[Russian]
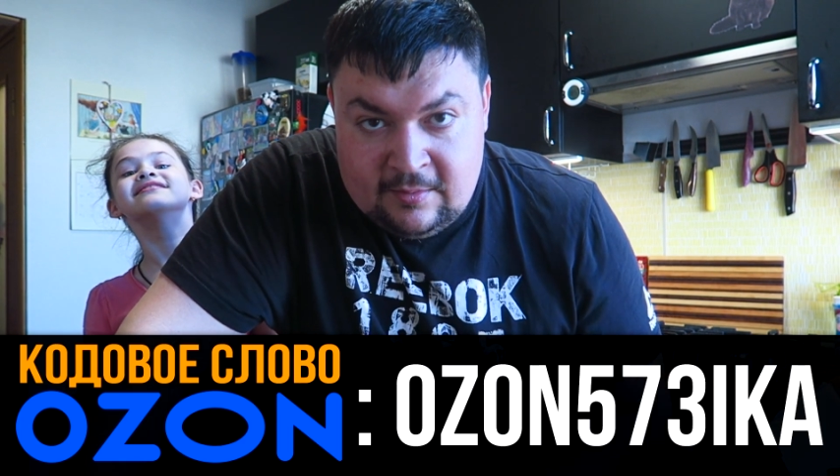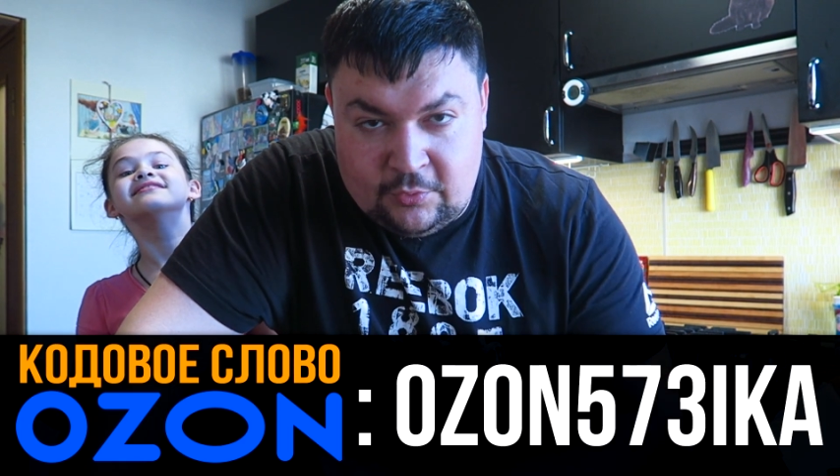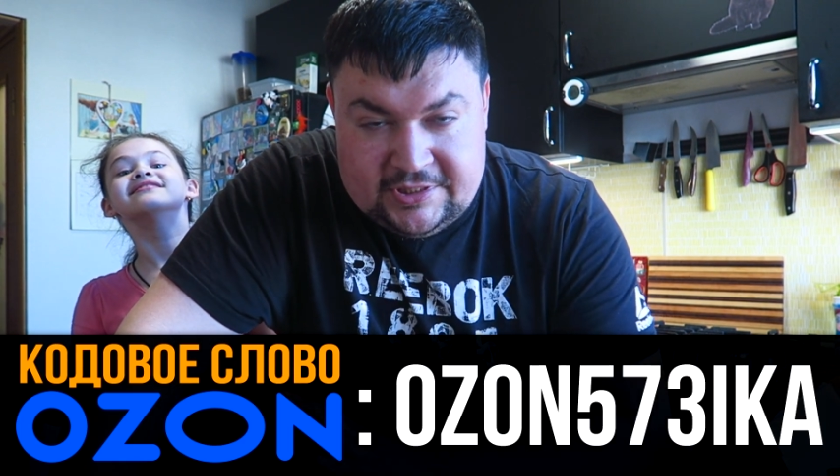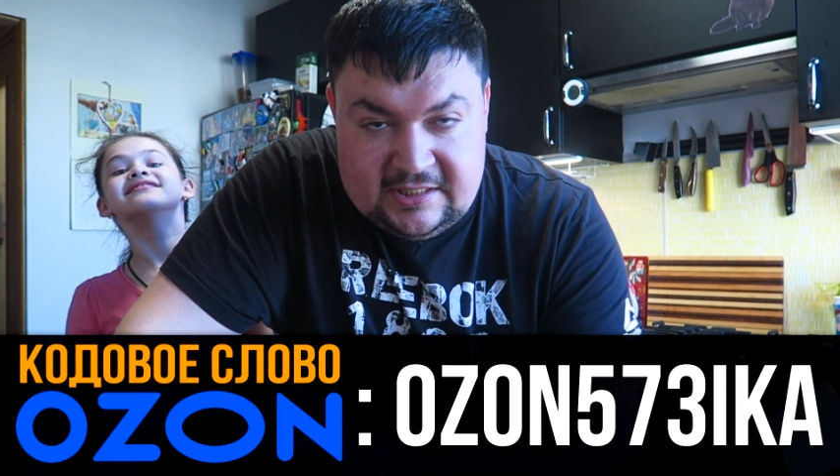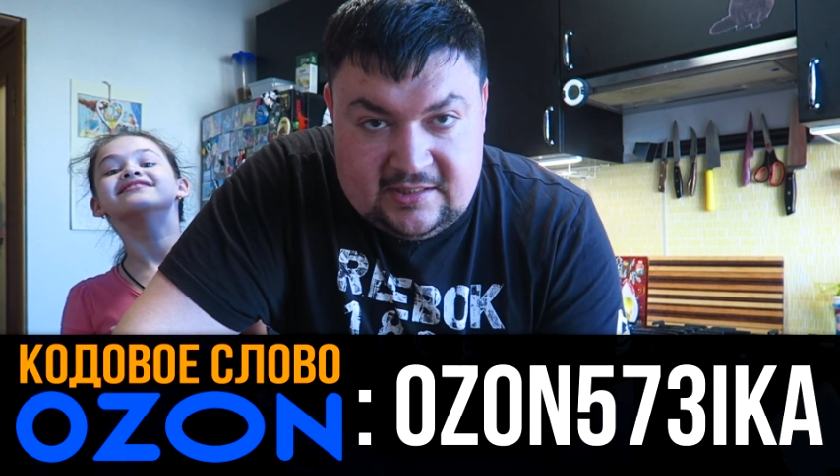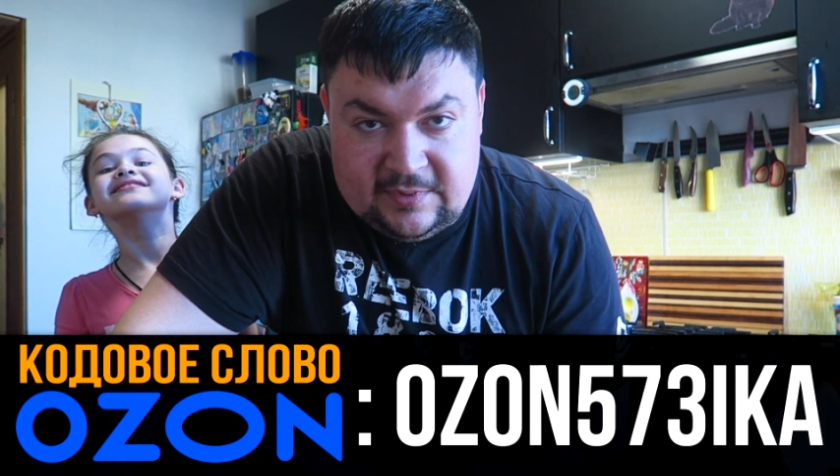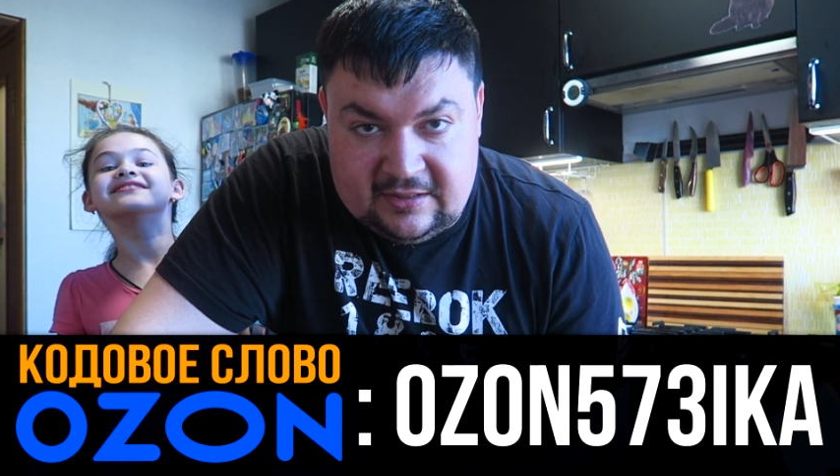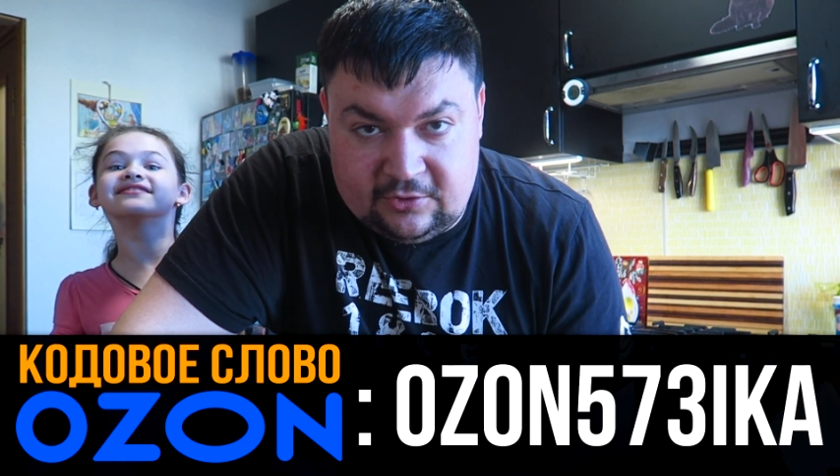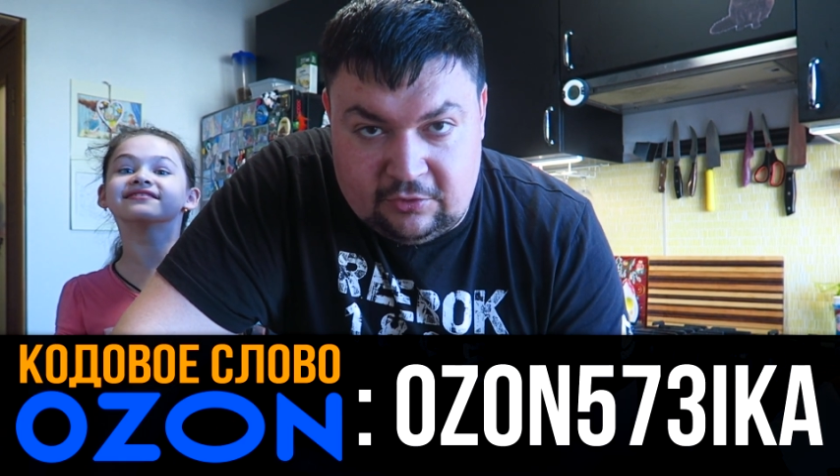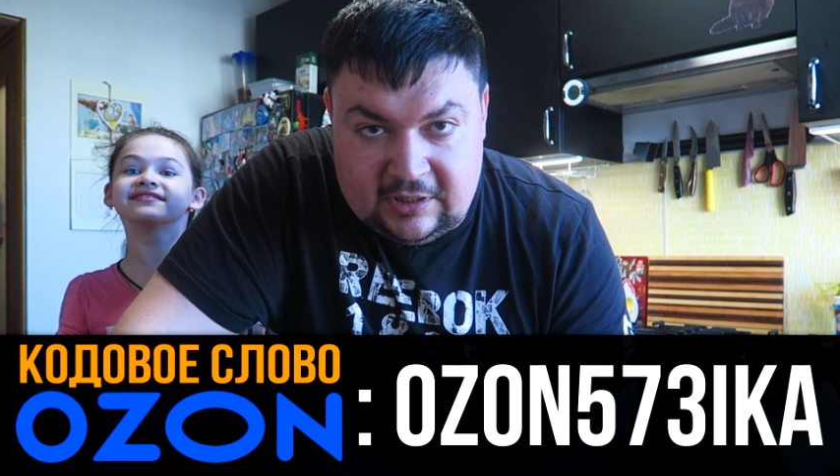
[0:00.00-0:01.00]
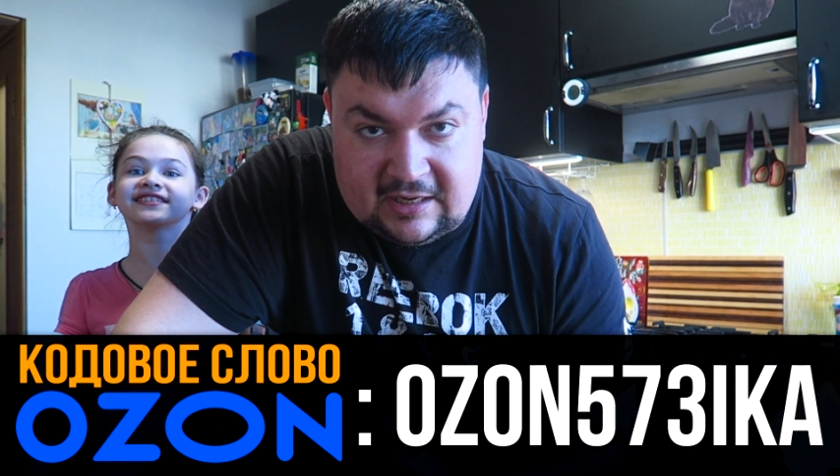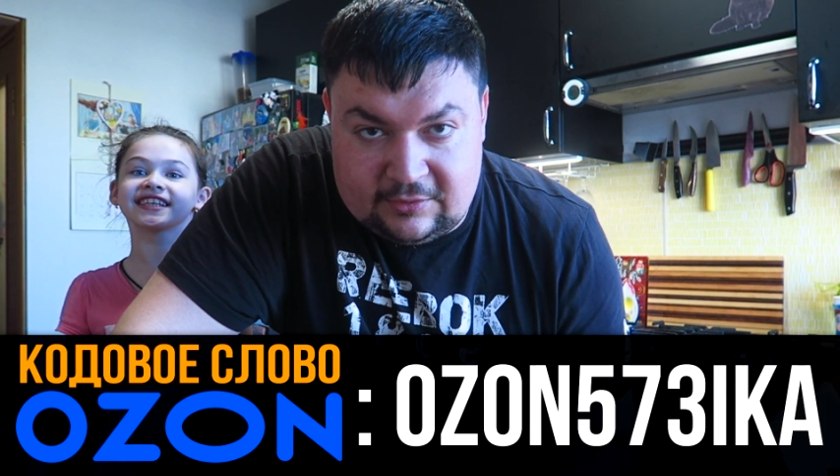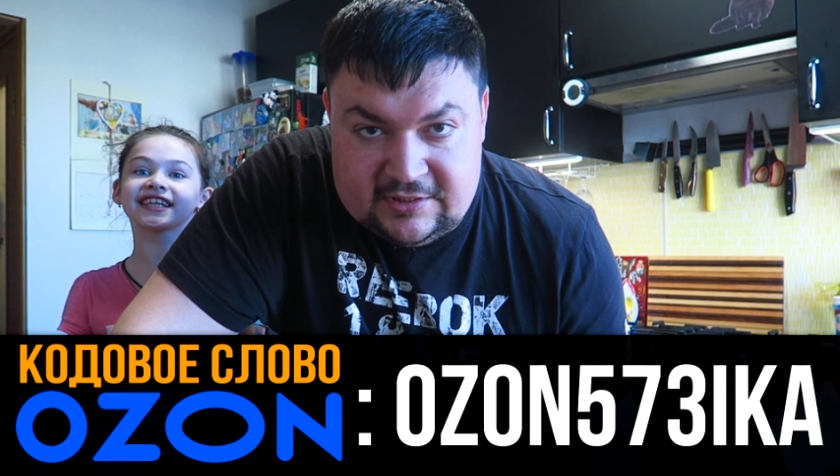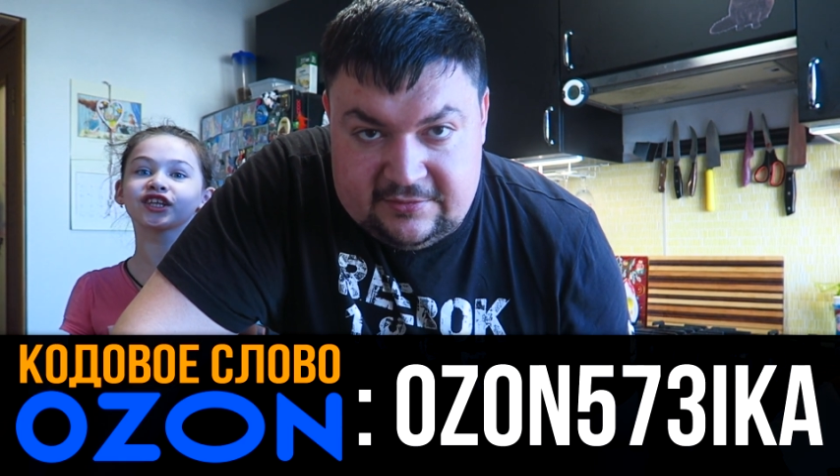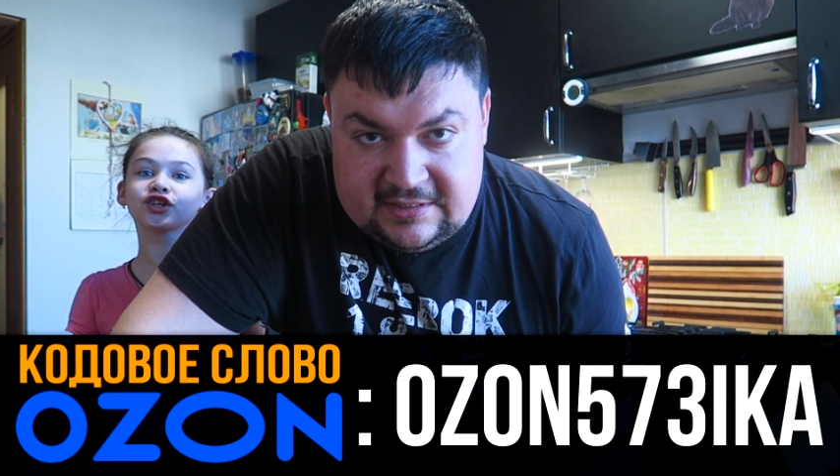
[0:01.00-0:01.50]
Можете себе новый
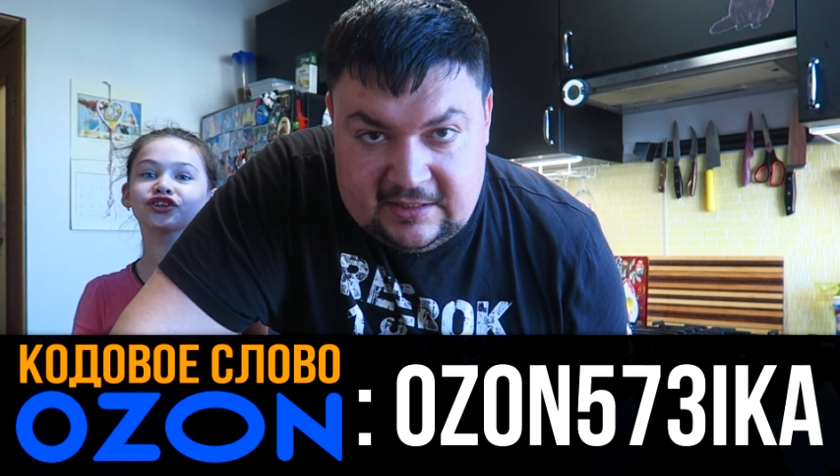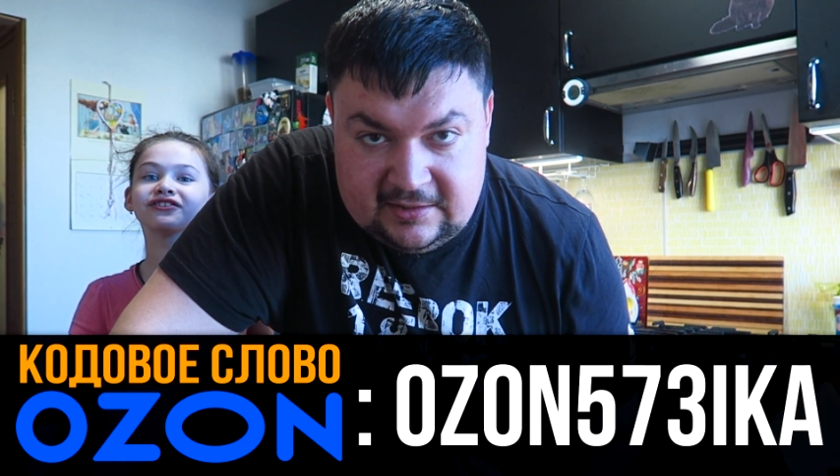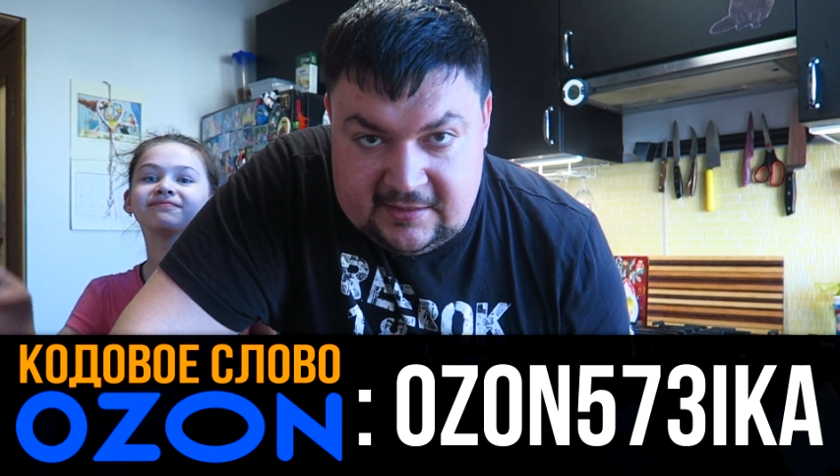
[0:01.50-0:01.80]
аккаунт завести,